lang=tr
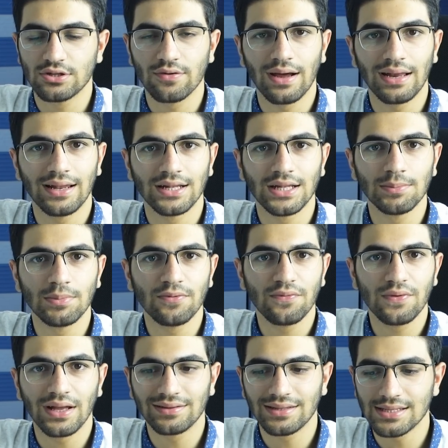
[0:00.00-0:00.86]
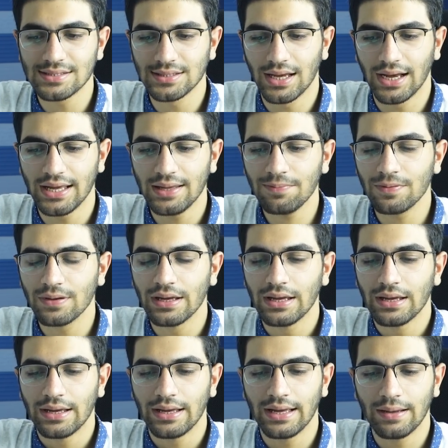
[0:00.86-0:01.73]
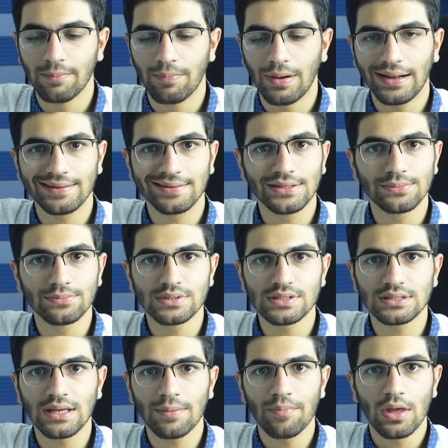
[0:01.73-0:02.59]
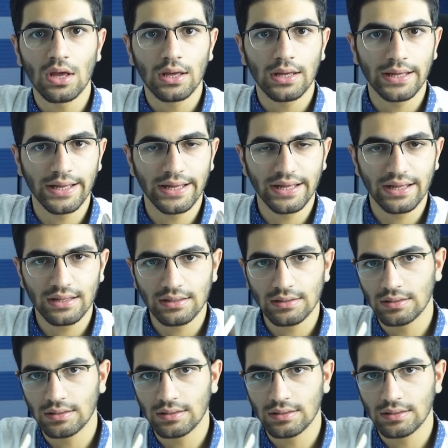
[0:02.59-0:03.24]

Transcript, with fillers: civarlarında bir fiyata sahip. Ee, baktığımızda e,